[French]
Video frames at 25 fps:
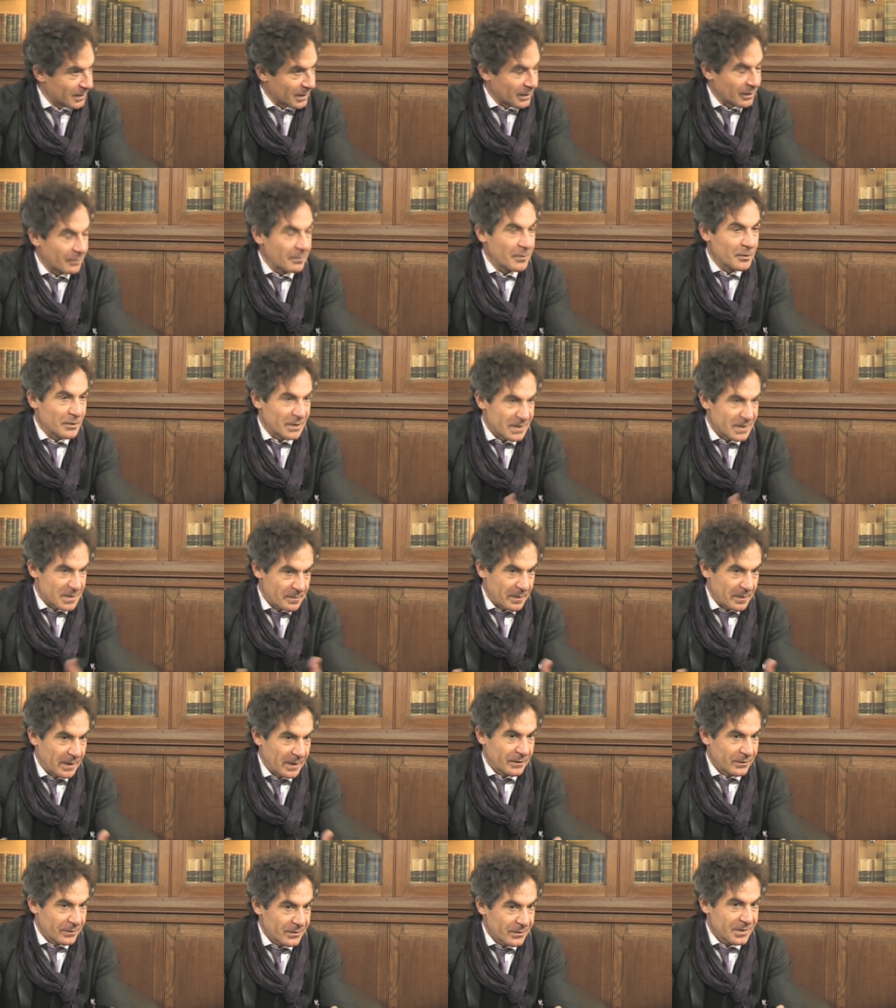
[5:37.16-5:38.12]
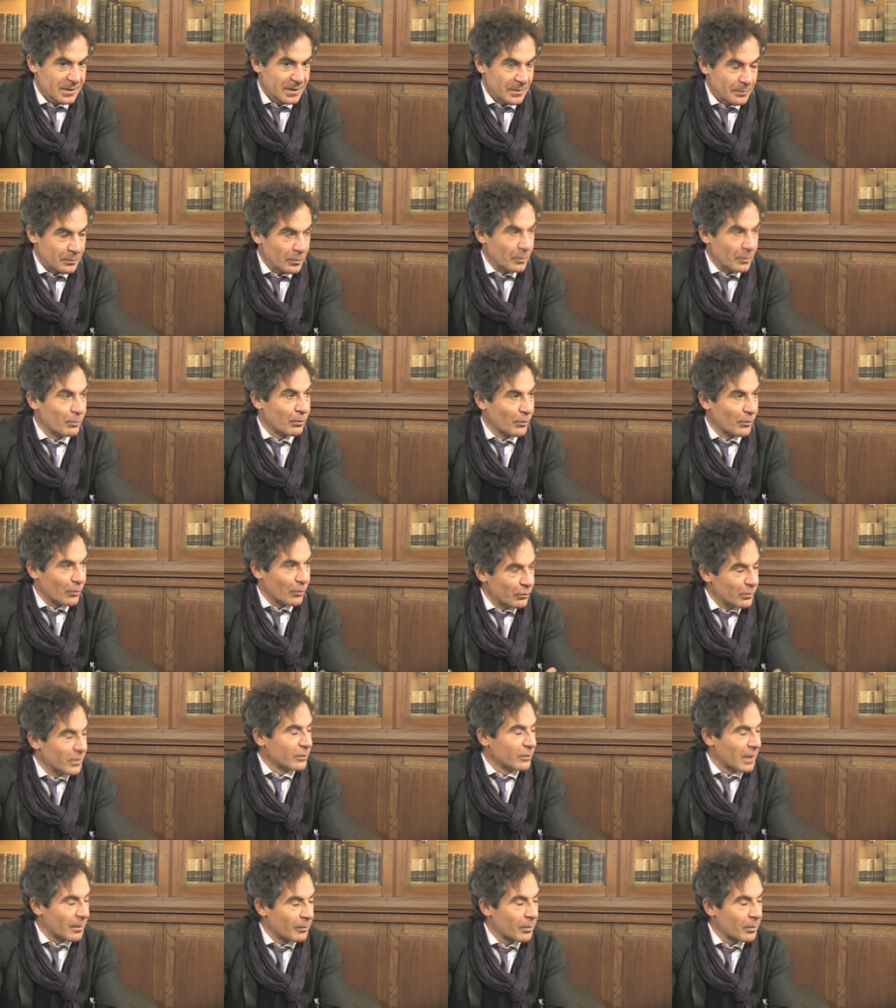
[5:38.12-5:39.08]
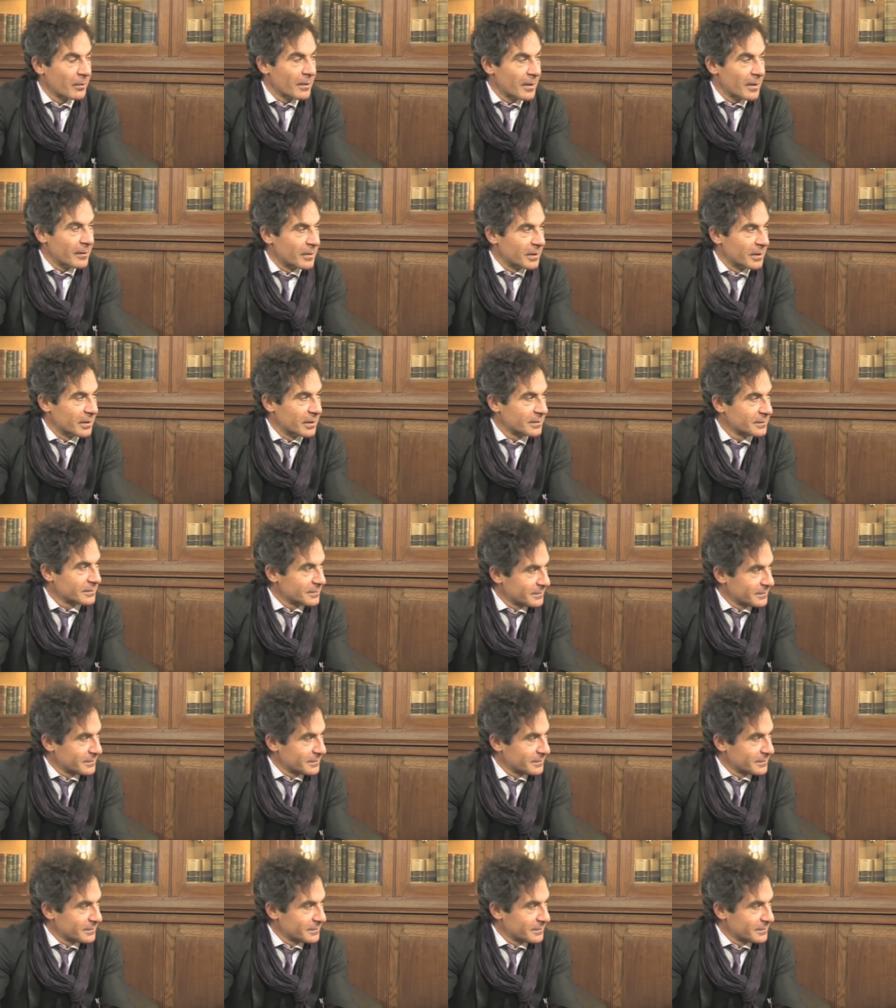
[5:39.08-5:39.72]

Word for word: qui est quand même une expérience qui peut produire de l'improbable.